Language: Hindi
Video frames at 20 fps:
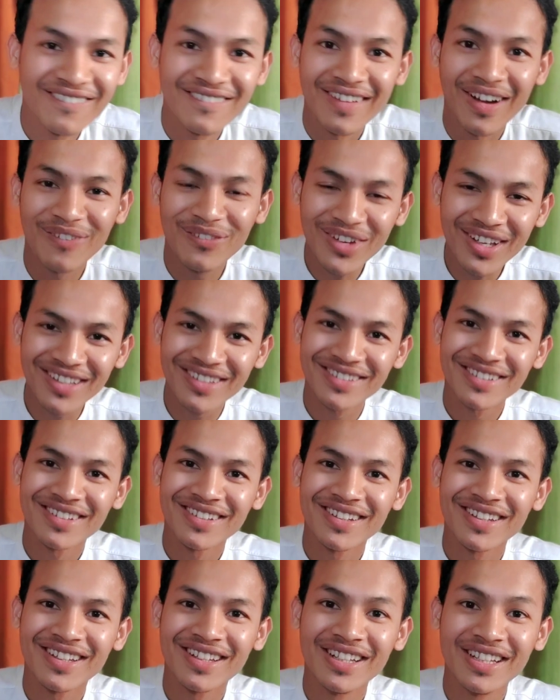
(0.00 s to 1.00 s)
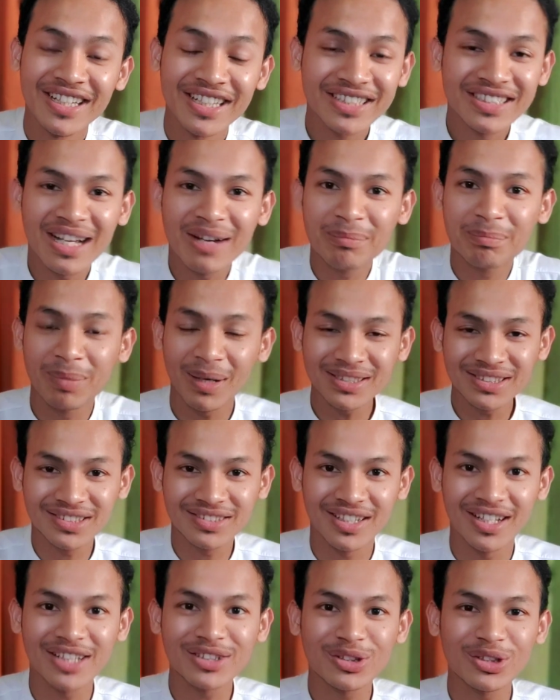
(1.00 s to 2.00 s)
अबे इनका बस
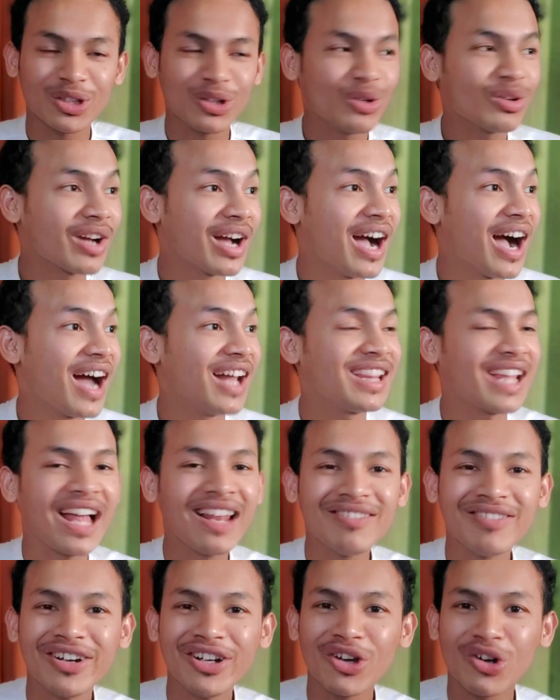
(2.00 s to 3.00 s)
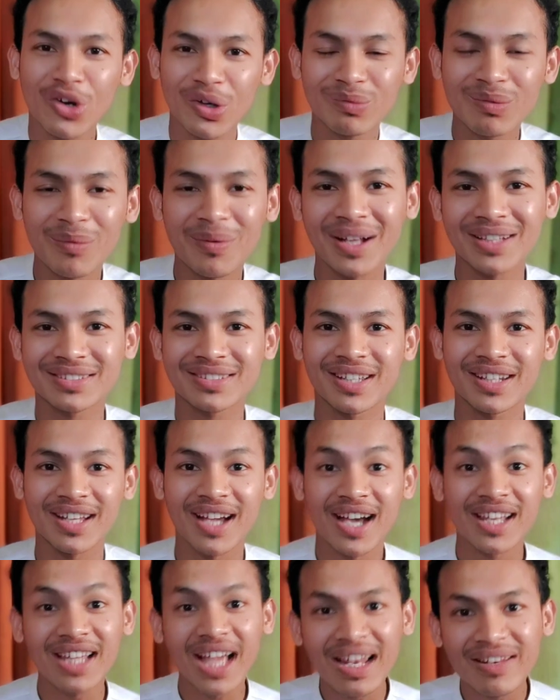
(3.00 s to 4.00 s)
चले तो ये लोग हलाल वीडियो कॉल में बात करें
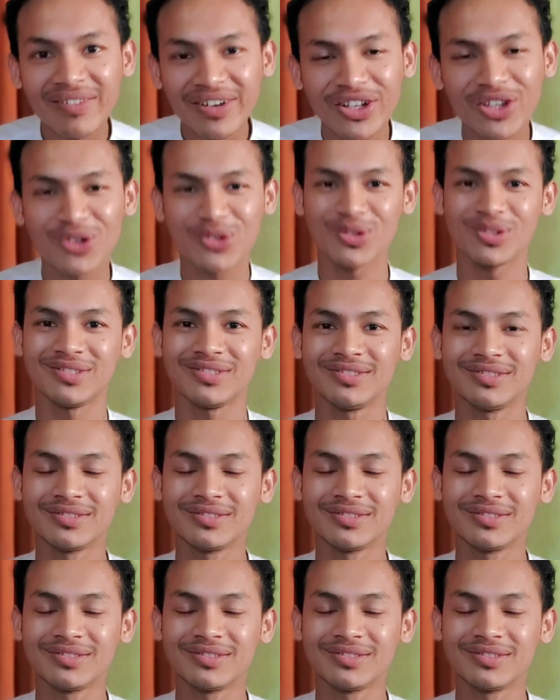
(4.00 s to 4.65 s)
हलाल वीडियो कॉल